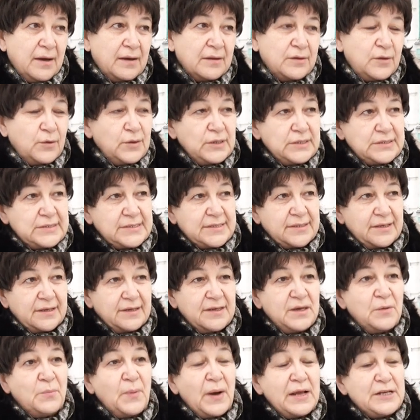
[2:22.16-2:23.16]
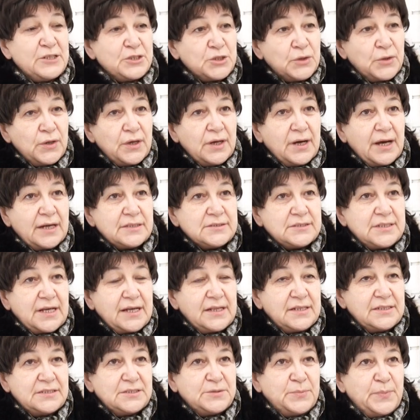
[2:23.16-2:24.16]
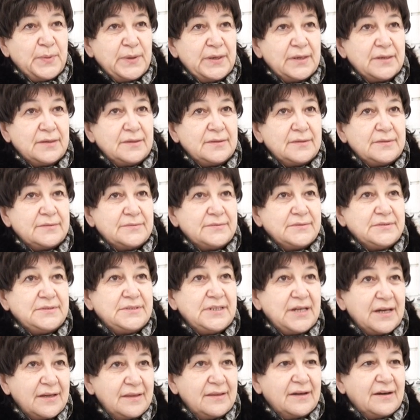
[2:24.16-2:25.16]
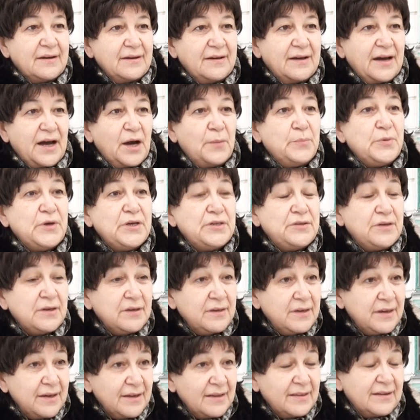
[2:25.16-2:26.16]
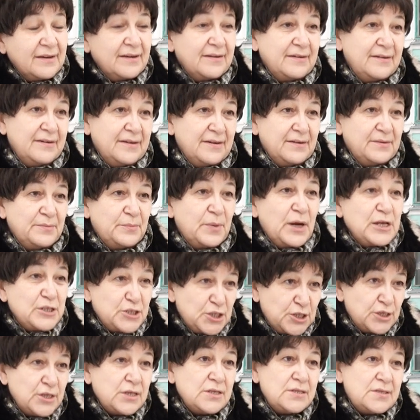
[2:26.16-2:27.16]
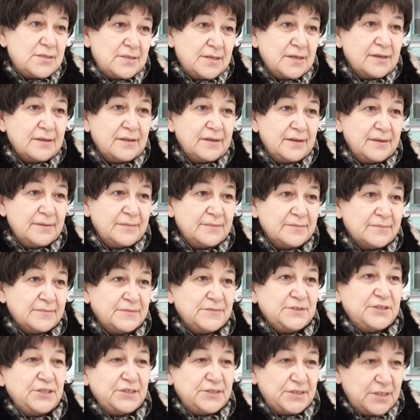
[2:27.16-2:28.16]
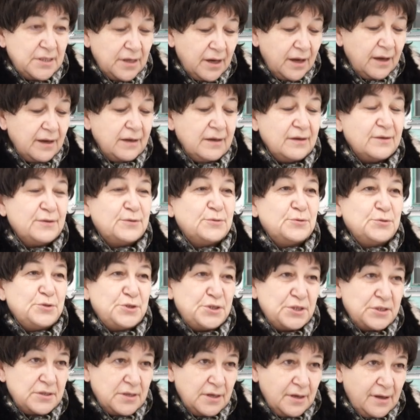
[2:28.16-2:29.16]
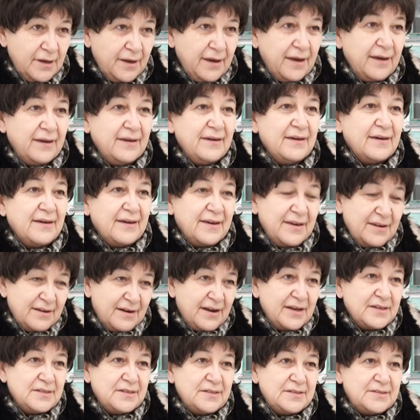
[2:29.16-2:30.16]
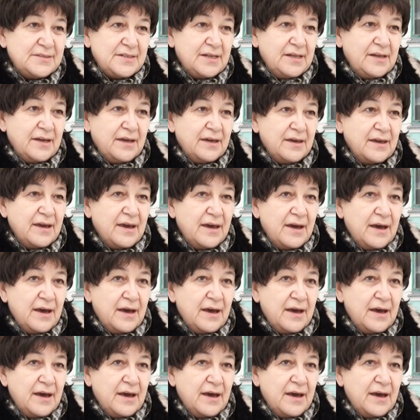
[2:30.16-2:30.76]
То есть небольшое, казалось бы, дело объединило большие силы детей, учителей и родителей.